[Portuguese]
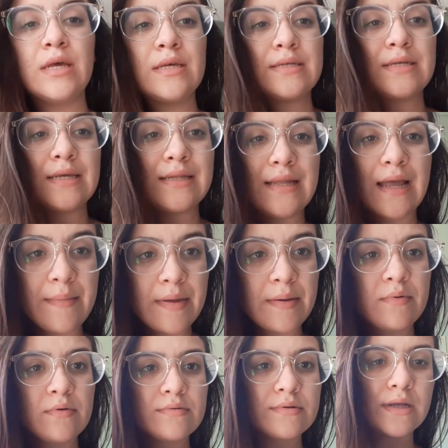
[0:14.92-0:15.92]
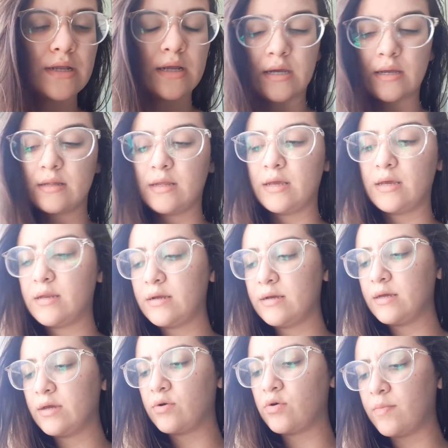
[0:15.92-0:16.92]
sentar minha bunda na cadeira
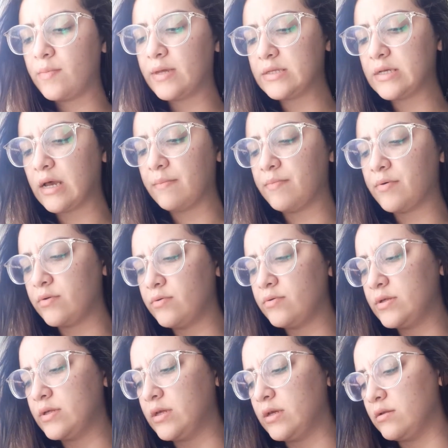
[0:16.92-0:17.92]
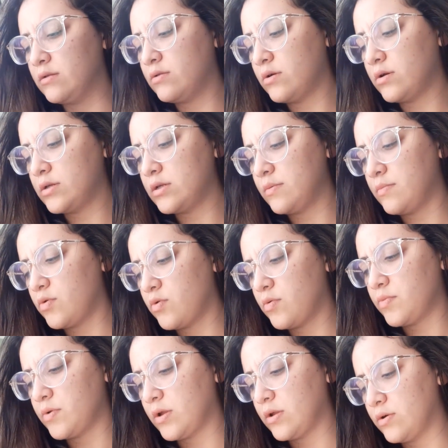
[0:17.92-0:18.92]
e começar a produzir. Nossa, meu
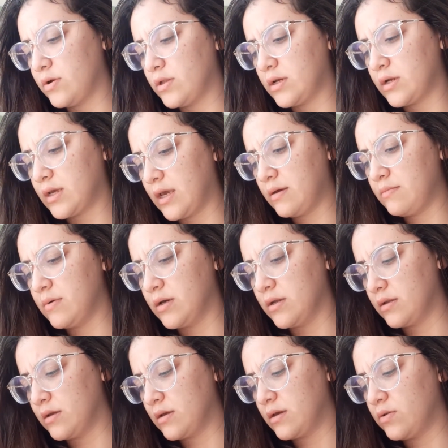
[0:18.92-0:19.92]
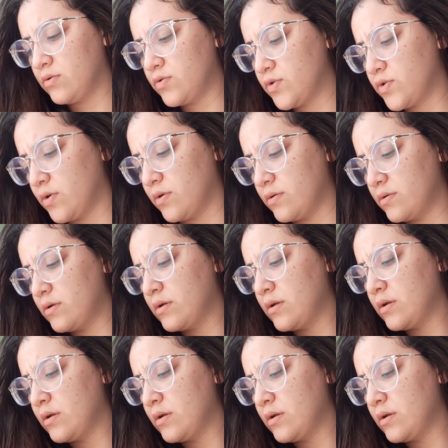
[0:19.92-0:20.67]
computador tá queimando aqui no sol.